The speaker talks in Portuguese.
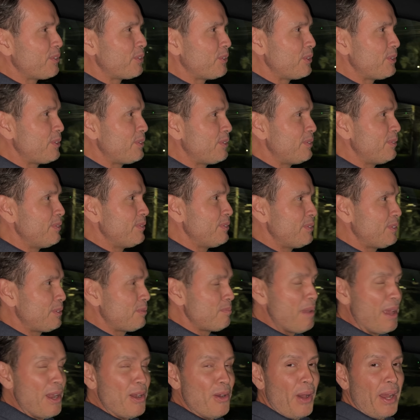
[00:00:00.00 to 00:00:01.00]
dos
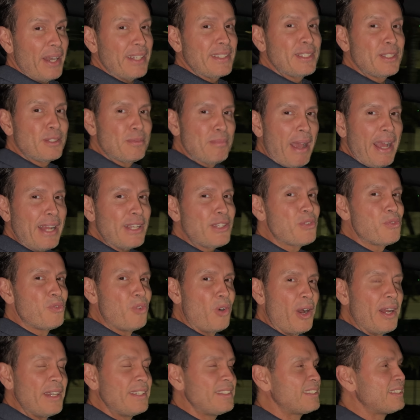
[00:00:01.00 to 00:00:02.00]
melhores
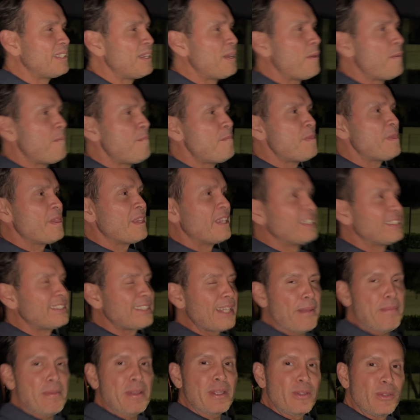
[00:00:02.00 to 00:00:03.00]
smartphones,
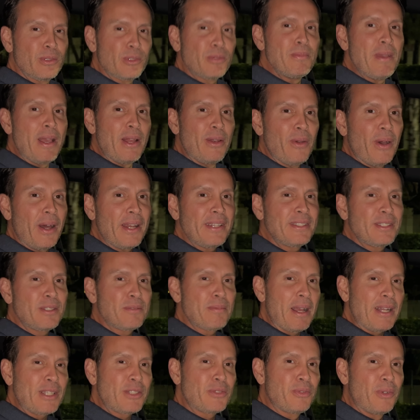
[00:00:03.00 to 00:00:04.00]
sabe que os melhores
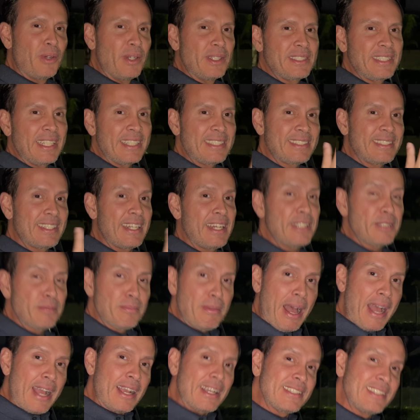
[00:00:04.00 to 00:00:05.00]
smartphones das três
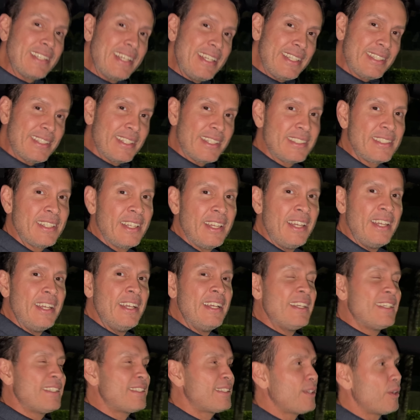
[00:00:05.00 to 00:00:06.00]
marcas líderes
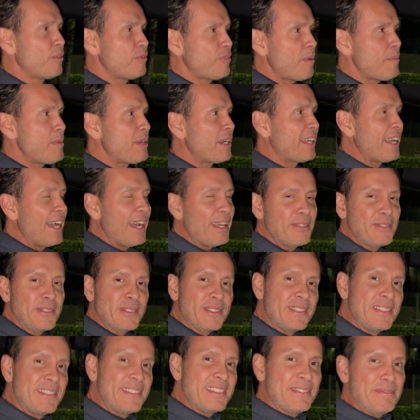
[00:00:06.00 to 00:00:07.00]
são fabricados
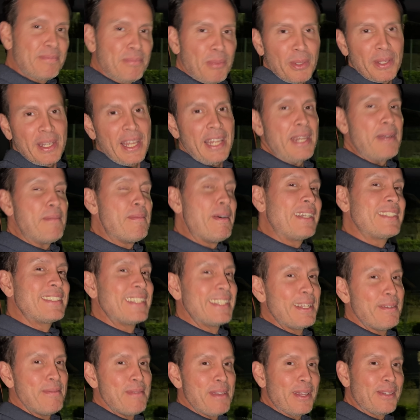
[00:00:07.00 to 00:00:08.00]
por nada mais
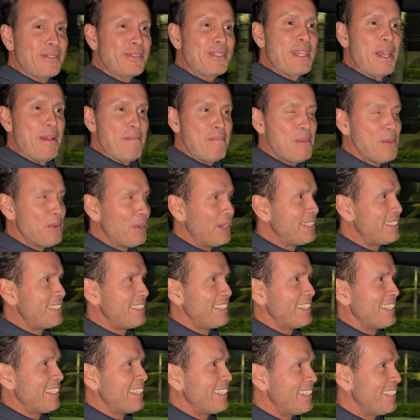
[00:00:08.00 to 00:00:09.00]
nada menos que a
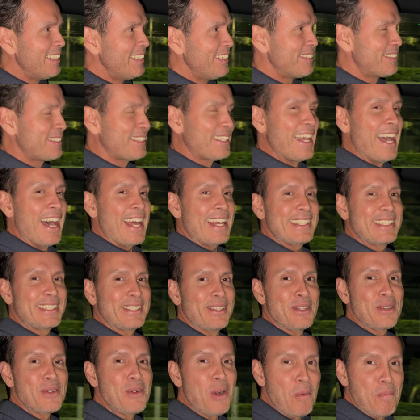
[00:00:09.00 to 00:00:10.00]
BYD. Os caras
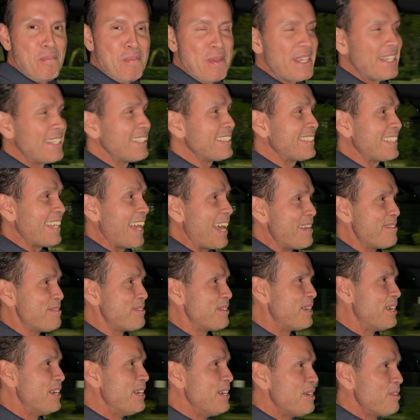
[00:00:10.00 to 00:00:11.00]
são igual Pink
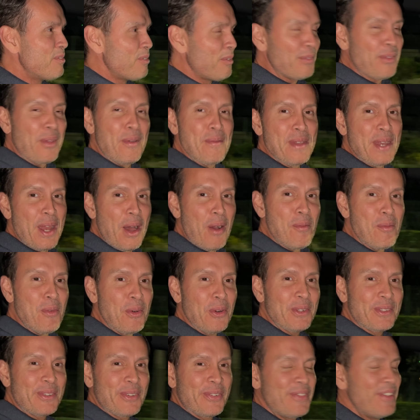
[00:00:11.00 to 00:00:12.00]
Cérebro, vão dominar o
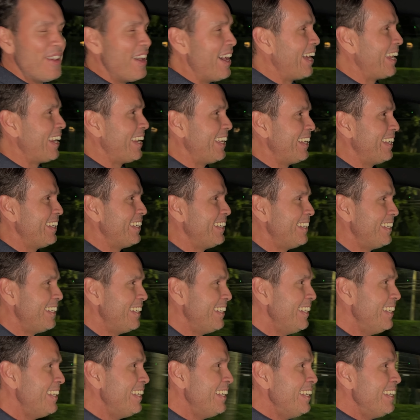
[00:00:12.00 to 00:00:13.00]
mundo, Fernando.
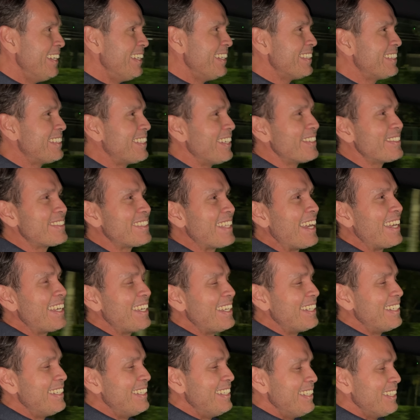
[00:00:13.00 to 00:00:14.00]
Então tá
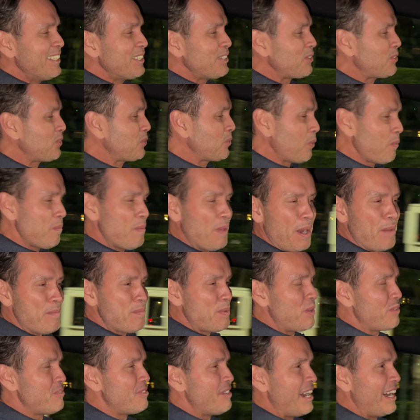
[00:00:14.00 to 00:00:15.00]
aí, super
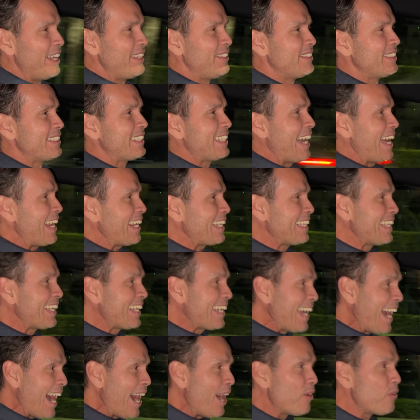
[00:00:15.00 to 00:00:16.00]
aprovado. Cara, que
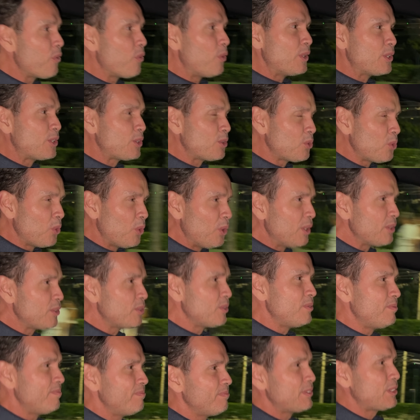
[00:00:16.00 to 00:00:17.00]
carro
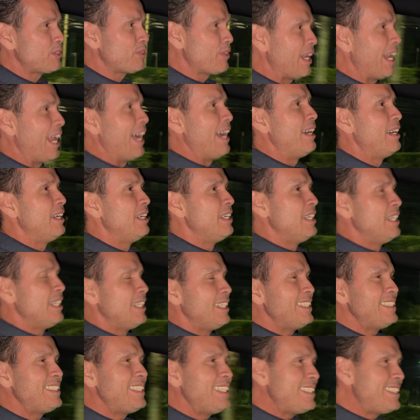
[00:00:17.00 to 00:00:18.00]
gostoso. Deixa eu falar,
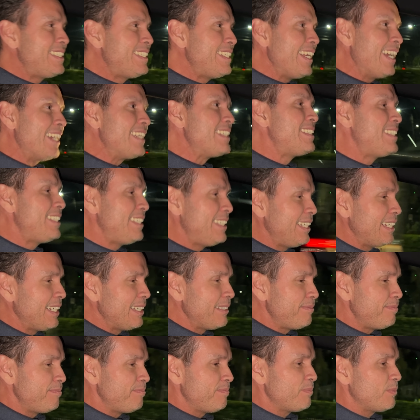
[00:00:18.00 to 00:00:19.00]
de dia a
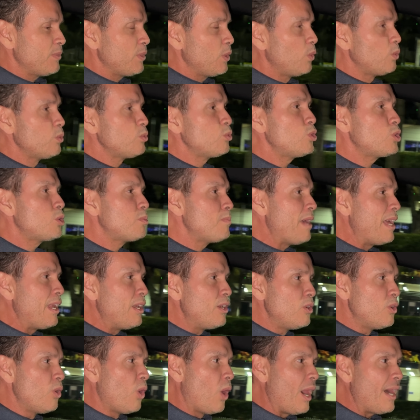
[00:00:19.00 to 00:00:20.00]
dia, um dos
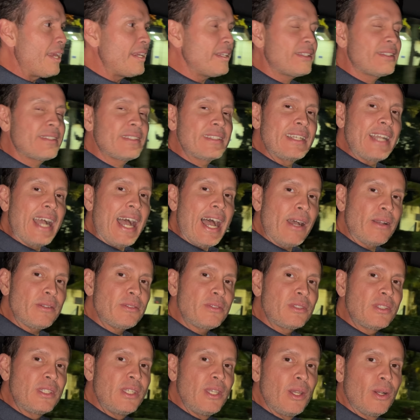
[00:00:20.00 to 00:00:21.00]
melhores
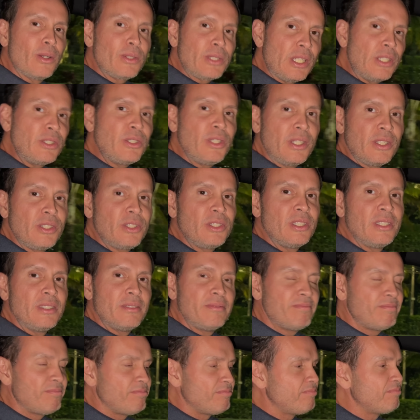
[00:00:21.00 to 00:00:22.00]
carros que eu já dirigi.
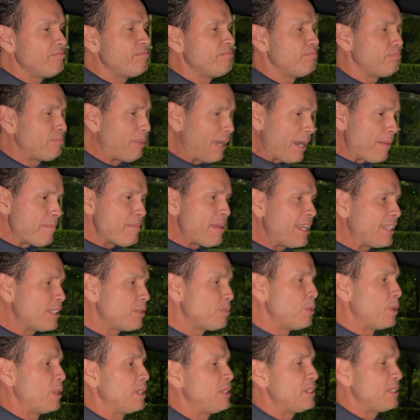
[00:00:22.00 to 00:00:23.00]
Parabéns,
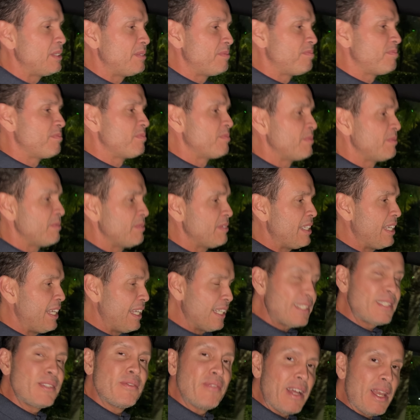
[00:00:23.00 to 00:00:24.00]
Biodi.
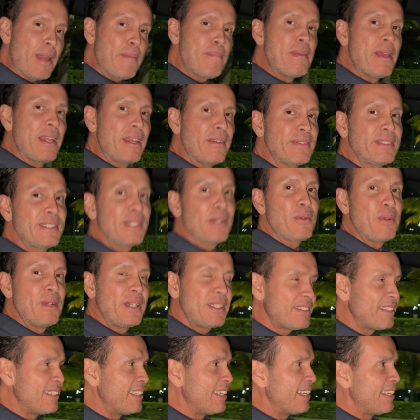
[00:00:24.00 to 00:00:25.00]
Esse vale a pena você
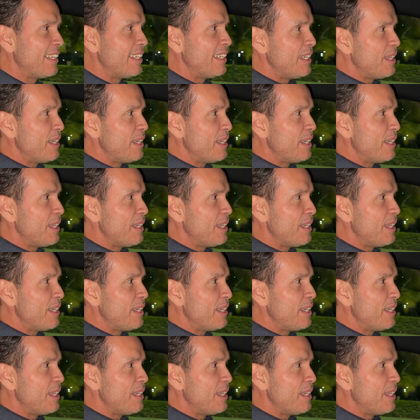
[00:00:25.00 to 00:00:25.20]
conhecer.